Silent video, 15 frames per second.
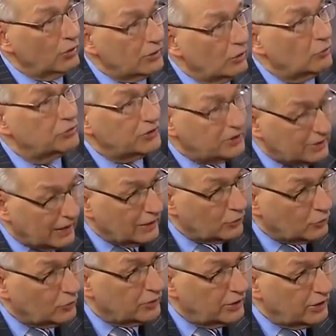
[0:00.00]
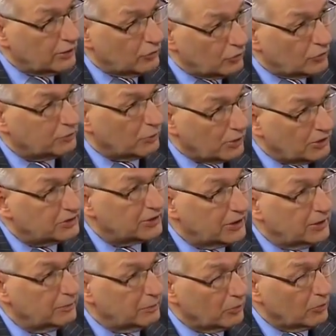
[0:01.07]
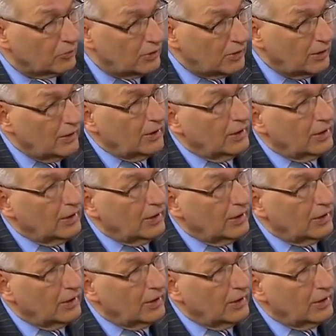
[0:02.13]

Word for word: conta. Nos Estados Unidos, por exemplo,